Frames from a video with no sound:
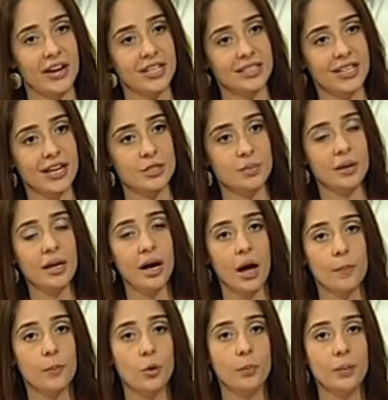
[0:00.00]
अंदाज में
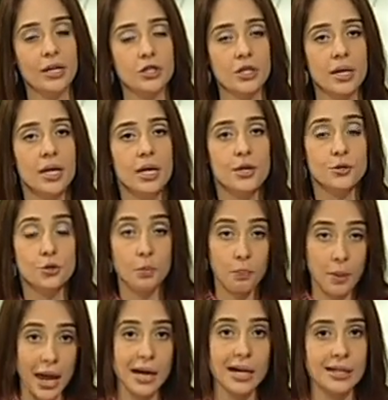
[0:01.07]
आपको भेजें सो
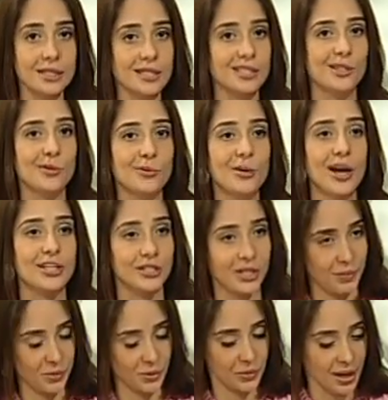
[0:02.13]
पेरेंट्स ज़रूर आज का
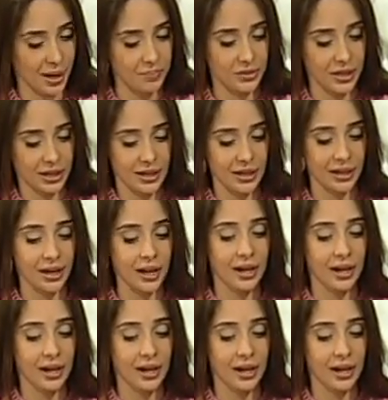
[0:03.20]
प्रोग्राम देखिएगा